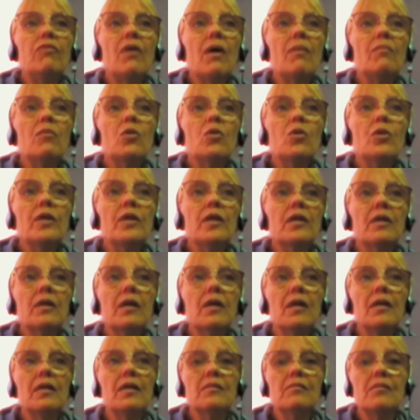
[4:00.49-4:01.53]
favores
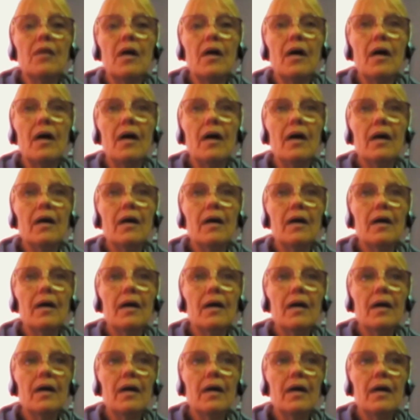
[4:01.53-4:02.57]
que les ha
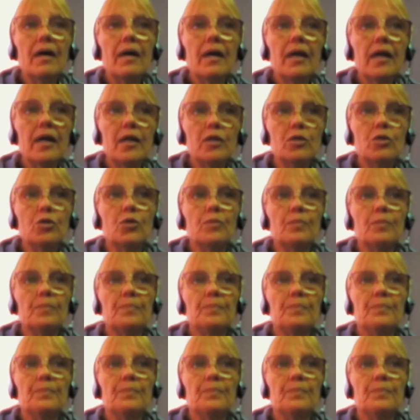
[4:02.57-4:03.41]
hecho.